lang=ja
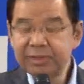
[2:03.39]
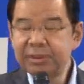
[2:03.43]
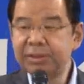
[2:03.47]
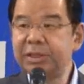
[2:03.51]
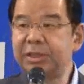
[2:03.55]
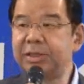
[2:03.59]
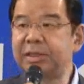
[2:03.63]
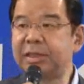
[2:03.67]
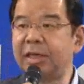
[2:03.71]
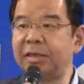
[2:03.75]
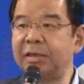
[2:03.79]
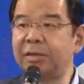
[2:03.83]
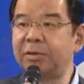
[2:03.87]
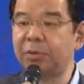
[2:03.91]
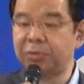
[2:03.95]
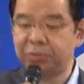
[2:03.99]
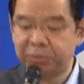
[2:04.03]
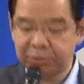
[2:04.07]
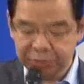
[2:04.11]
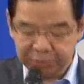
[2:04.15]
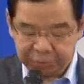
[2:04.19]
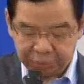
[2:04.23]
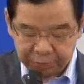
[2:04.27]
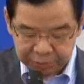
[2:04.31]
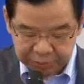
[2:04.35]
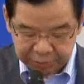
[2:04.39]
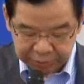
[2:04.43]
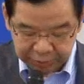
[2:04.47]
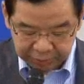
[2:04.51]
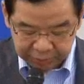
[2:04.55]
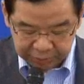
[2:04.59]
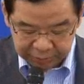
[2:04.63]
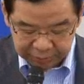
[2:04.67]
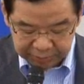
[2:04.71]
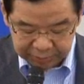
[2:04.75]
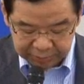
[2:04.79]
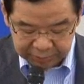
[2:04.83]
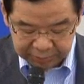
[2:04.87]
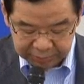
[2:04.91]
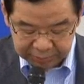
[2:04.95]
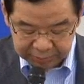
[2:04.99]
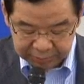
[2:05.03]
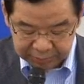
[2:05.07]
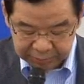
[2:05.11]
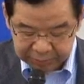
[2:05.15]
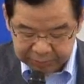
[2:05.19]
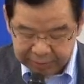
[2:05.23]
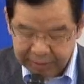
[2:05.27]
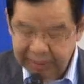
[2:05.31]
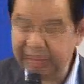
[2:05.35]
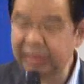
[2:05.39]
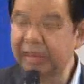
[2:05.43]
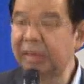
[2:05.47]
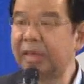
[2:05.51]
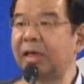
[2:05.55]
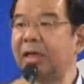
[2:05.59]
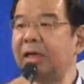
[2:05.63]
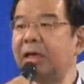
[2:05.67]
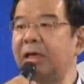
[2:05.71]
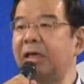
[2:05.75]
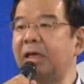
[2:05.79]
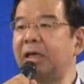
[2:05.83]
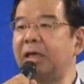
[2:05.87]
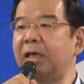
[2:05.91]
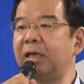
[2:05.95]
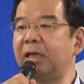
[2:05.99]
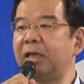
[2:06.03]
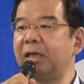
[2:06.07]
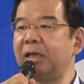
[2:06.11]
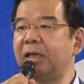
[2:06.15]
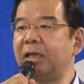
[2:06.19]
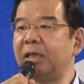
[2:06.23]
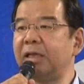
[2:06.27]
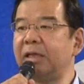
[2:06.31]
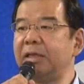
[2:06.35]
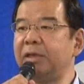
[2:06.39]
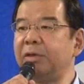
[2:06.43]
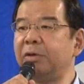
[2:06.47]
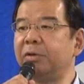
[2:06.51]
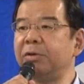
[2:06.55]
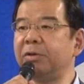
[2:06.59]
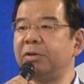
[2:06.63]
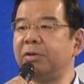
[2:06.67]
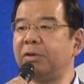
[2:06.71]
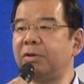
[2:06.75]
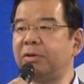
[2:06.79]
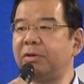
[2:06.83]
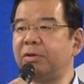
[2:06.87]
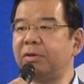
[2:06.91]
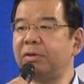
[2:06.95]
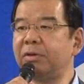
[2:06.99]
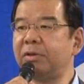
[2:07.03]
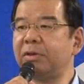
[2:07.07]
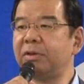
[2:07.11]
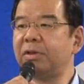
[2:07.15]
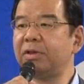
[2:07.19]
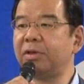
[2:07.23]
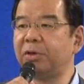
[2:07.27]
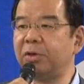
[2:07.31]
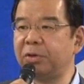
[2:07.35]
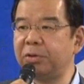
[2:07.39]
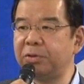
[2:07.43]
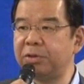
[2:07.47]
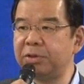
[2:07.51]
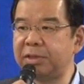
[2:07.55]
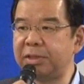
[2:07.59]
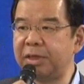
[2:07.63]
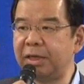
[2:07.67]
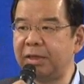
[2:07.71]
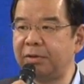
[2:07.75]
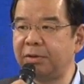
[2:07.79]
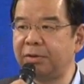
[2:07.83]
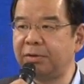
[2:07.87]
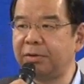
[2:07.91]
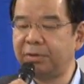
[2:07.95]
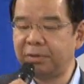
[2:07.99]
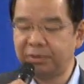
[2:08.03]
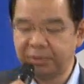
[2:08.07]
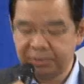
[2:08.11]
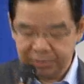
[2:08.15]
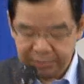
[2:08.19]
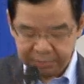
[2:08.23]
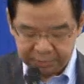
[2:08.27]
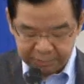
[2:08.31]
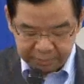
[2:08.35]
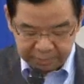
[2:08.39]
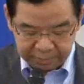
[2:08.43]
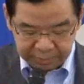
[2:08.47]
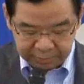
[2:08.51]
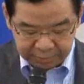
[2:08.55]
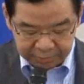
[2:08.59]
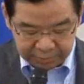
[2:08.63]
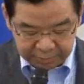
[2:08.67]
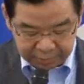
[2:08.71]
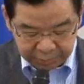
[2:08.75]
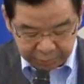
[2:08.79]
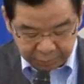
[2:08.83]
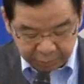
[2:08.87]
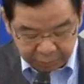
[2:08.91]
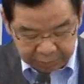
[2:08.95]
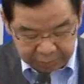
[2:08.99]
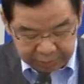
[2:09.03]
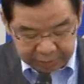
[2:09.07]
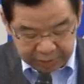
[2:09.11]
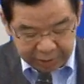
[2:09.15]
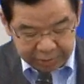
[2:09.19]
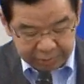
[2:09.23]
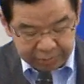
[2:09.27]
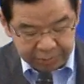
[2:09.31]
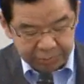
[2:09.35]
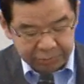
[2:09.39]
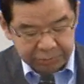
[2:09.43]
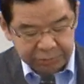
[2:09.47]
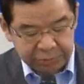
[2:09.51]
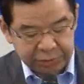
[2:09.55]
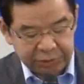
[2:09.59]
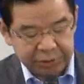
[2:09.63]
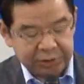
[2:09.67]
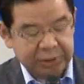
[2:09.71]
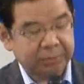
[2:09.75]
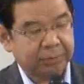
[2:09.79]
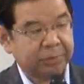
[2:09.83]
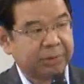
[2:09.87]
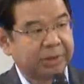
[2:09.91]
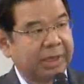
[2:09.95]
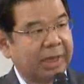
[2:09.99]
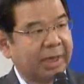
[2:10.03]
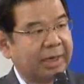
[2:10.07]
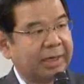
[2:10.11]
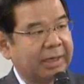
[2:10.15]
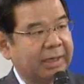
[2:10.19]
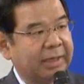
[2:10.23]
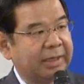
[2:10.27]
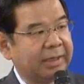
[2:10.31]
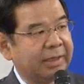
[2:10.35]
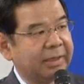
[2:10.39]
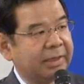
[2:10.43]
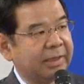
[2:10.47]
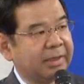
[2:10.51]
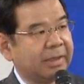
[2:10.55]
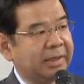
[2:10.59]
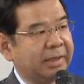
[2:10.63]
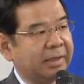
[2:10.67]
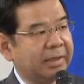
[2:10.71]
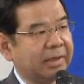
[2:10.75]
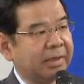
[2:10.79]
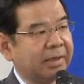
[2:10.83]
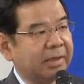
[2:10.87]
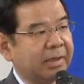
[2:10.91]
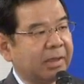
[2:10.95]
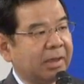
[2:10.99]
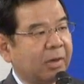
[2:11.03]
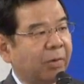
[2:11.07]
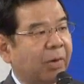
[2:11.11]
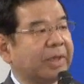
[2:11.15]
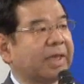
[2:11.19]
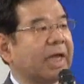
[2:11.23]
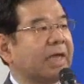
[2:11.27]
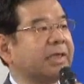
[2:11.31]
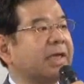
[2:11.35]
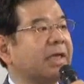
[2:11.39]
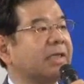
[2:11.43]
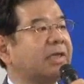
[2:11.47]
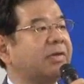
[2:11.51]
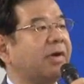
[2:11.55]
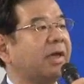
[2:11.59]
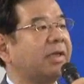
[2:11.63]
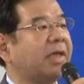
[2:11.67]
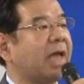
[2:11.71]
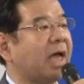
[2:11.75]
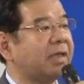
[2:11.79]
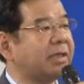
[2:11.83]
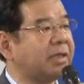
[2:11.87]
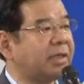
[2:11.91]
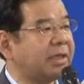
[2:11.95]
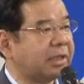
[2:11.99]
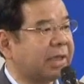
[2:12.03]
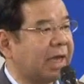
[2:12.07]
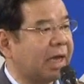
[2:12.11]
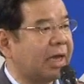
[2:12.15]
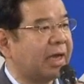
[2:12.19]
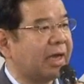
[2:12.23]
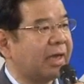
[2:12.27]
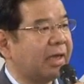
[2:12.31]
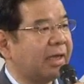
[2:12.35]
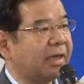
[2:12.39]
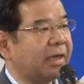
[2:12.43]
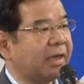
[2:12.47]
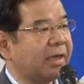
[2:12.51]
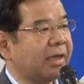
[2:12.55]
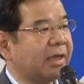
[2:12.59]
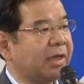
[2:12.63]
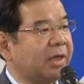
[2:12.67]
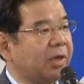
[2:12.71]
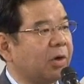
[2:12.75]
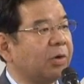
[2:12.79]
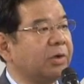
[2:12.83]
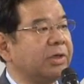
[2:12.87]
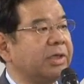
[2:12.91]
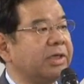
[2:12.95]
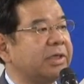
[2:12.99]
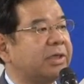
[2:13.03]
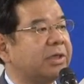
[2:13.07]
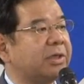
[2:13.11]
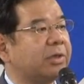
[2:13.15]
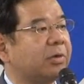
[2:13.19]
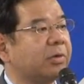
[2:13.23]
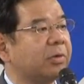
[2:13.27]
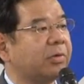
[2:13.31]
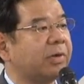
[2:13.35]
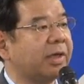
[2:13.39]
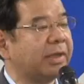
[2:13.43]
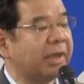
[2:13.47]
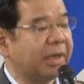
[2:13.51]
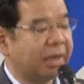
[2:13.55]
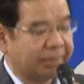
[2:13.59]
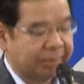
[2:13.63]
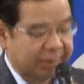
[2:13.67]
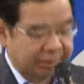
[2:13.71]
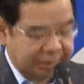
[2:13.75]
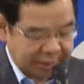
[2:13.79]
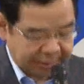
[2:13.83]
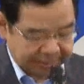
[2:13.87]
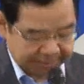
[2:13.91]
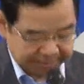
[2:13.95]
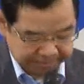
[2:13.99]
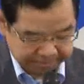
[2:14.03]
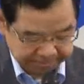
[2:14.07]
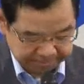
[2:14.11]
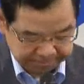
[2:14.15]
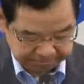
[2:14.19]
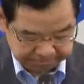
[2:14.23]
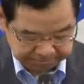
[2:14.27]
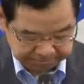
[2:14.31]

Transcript: 水産特区構想は日本の漁業制度の根幹を崩すものであり私たちは断じて容認することはできません